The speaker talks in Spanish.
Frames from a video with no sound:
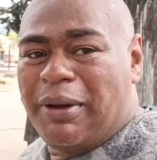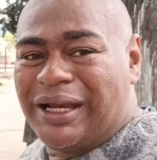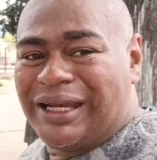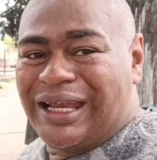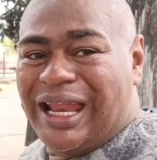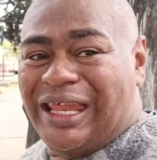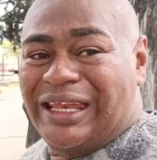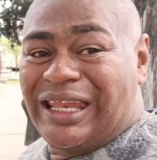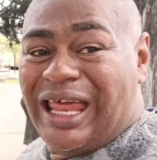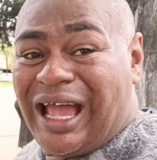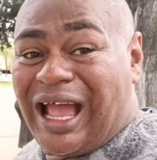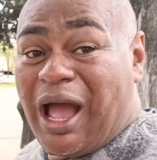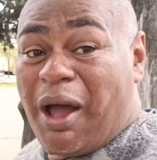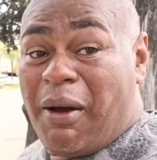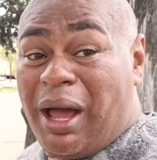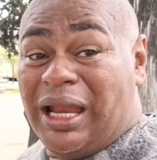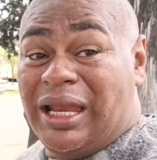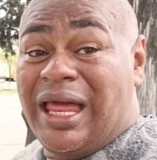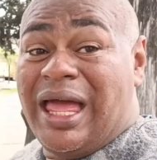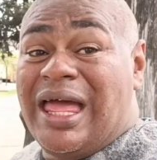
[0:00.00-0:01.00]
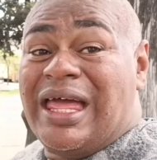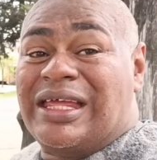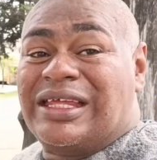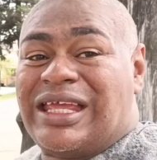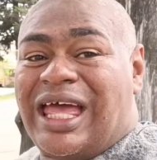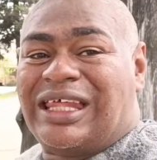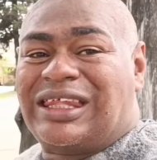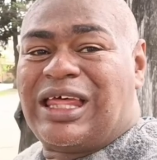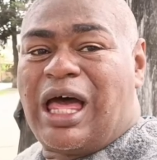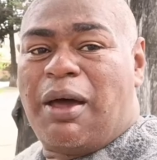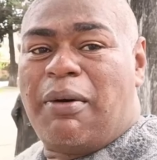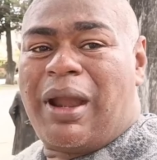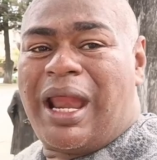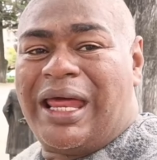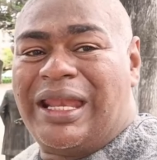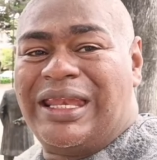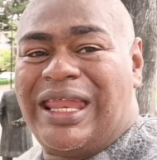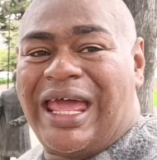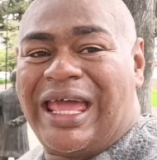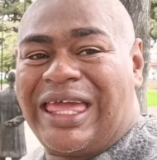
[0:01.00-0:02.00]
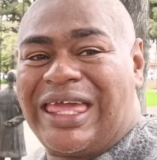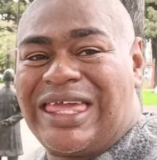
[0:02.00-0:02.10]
Fernanda Cabal. Ya sabrán de